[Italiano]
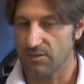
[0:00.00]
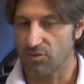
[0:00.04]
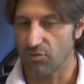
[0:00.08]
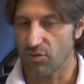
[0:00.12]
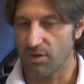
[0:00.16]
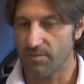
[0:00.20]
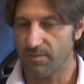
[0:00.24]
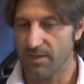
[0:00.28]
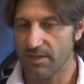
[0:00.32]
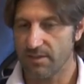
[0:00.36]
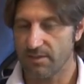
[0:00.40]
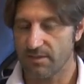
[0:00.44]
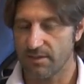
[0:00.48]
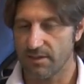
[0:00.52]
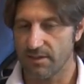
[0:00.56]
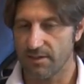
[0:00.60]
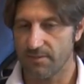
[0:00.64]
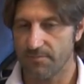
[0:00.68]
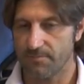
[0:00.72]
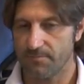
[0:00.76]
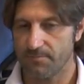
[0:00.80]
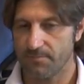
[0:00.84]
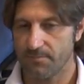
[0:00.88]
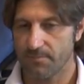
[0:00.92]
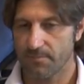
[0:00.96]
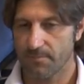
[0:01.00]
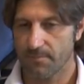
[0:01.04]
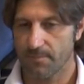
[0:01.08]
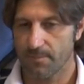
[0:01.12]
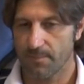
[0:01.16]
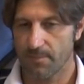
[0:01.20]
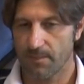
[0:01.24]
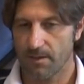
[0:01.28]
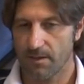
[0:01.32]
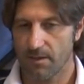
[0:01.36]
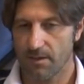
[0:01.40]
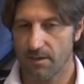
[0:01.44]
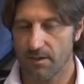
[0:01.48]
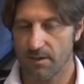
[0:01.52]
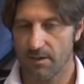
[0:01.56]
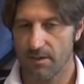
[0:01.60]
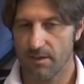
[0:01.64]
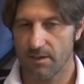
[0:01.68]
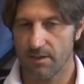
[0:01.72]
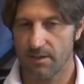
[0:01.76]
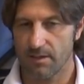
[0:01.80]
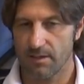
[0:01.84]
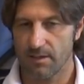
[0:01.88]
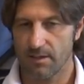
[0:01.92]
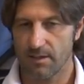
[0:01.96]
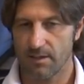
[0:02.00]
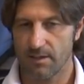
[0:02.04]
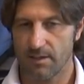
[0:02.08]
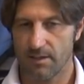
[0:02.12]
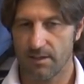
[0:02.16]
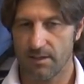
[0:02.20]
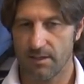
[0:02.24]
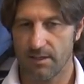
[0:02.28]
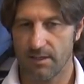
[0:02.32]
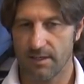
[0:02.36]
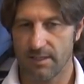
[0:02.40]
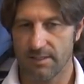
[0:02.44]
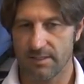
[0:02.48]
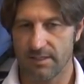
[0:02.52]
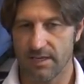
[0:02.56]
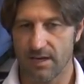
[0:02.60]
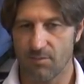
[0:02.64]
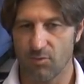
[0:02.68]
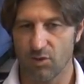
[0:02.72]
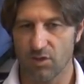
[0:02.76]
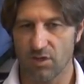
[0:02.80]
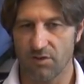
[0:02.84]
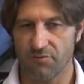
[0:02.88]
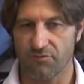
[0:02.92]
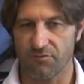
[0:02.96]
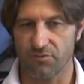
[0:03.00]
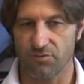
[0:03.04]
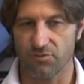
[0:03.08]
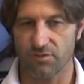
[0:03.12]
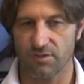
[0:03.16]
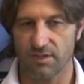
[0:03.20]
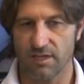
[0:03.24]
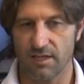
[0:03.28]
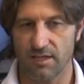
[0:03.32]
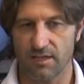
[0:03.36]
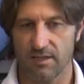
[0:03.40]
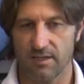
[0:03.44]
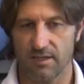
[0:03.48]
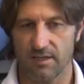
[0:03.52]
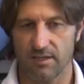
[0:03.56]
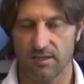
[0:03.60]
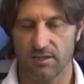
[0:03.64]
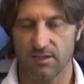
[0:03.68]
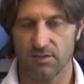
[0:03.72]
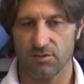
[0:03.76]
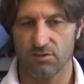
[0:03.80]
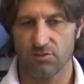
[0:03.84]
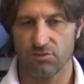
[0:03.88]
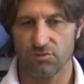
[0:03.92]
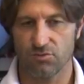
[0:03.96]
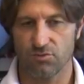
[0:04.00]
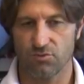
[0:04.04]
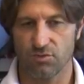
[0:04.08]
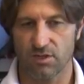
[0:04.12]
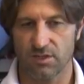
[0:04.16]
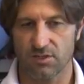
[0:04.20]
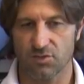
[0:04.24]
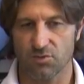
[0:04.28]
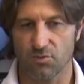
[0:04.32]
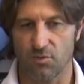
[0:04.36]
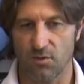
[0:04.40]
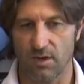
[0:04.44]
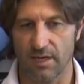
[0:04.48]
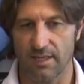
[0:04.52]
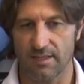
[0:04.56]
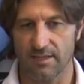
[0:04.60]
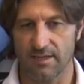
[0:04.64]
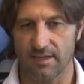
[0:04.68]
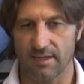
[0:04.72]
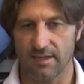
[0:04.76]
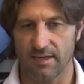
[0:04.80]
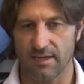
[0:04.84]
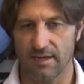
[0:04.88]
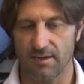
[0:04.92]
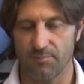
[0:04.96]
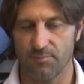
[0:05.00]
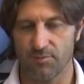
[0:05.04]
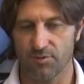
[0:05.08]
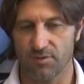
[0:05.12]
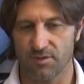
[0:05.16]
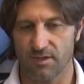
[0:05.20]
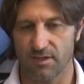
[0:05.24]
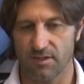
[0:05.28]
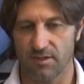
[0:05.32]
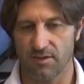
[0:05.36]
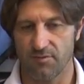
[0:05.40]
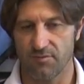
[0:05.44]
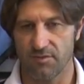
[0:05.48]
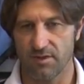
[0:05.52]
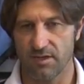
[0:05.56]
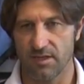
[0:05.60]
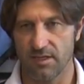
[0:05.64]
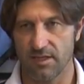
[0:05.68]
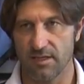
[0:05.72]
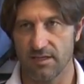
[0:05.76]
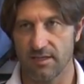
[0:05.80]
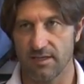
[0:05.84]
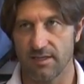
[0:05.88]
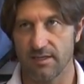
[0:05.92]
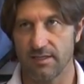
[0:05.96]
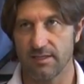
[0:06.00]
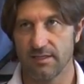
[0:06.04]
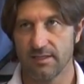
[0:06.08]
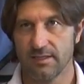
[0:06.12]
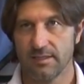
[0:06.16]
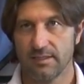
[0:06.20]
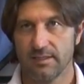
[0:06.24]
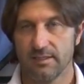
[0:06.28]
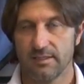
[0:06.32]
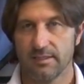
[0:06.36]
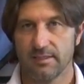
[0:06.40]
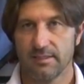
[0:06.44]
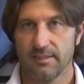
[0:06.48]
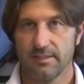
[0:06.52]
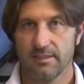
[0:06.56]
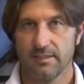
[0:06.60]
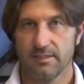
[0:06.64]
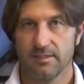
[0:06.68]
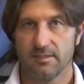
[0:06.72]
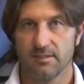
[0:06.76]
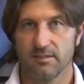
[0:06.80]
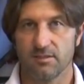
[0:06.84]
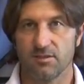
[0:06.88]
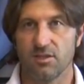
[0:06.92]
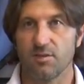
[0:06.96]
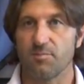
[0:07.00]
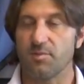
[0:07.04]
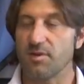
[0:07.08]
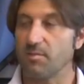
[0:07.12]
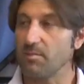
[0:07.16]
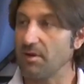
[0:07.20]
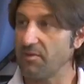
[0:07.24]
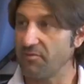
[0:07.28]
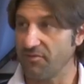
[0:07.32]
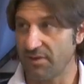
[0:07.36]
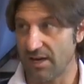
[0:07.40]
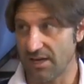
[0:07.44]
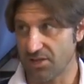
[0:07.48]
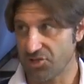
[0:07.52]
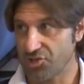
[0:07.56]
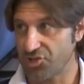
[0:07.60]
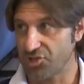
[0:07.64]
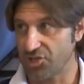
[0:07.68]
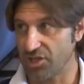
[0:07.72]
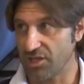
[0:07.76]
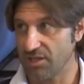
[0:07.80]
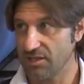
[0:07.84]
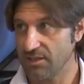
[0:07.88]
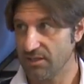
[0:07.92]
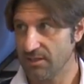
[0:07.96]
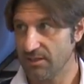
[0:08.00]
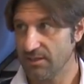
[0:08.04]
sicuramente eh, andiamo ad affrontare una squadra che la potrei definire di prima fascia,